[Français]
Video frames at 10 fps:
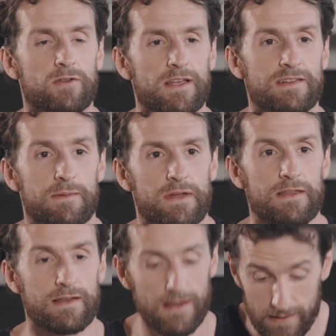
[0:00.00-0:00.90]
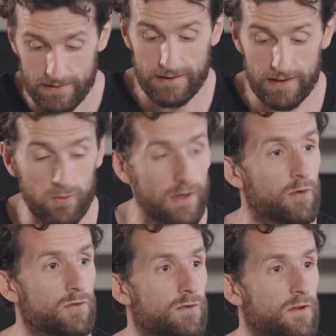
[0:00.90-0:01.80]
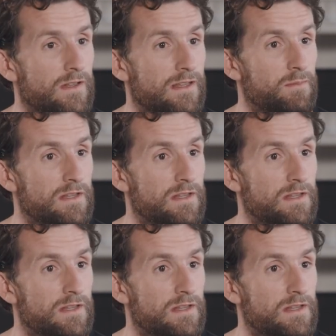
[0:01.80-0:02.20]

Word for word: de très sympathique, quelqu'un qu'on a reçu dans cette